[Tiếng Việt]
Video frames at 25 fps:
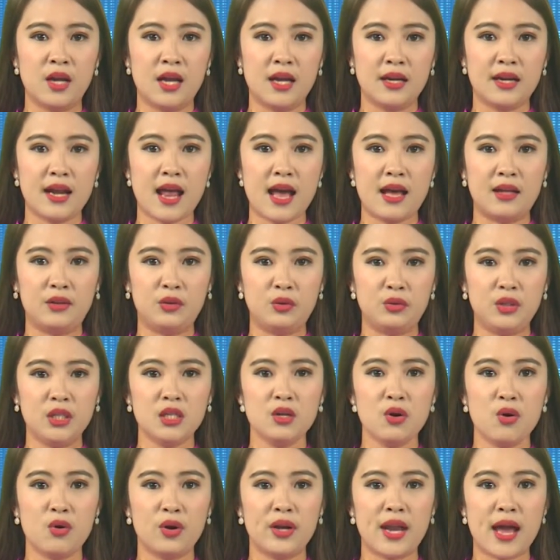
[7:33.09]
đã tổ chức
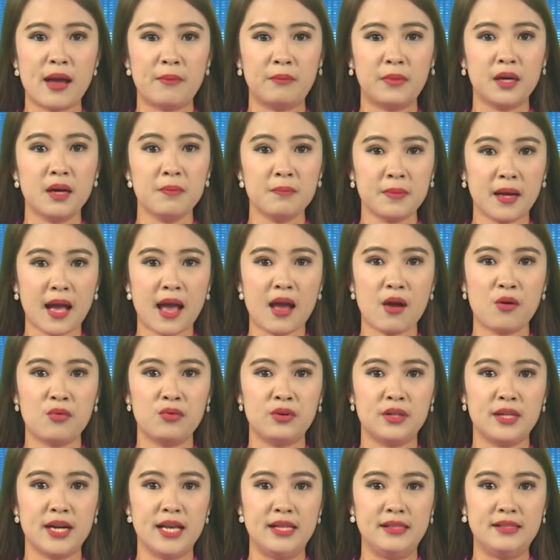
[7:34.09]
hội đàm cấp cao
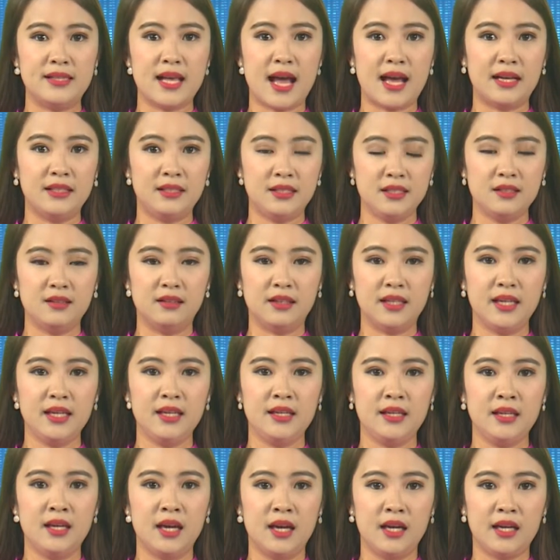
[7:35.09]
đánh giá giữa
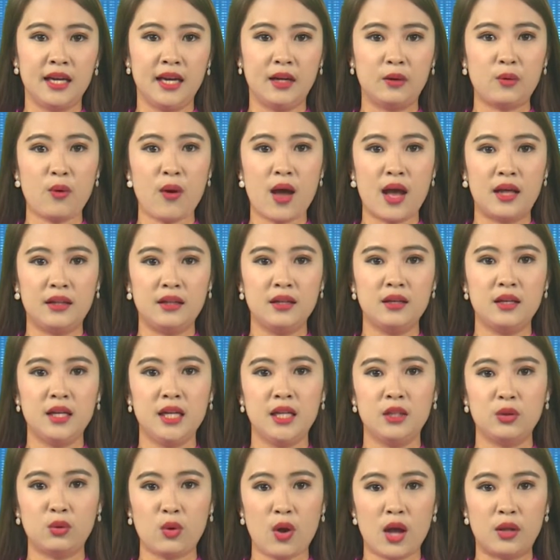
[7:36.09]
kỳ kết quả thực
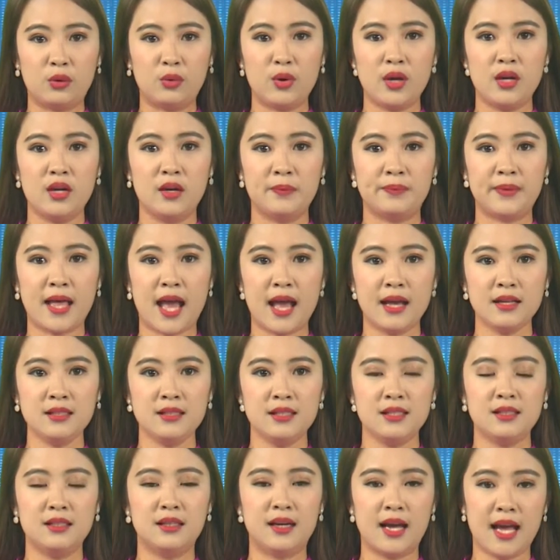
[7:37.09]
hiện thỏa thuận hợp tác
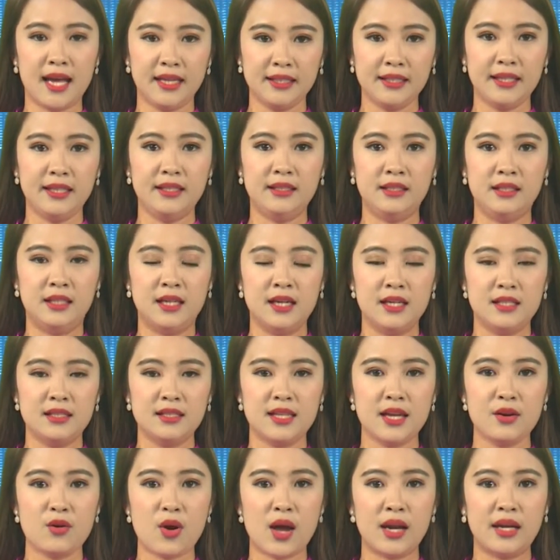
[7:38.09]
giữa hai tỉnh giai
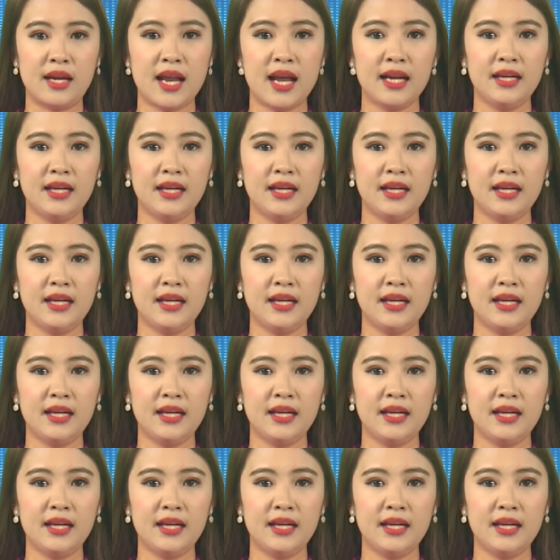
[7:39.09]
đoạn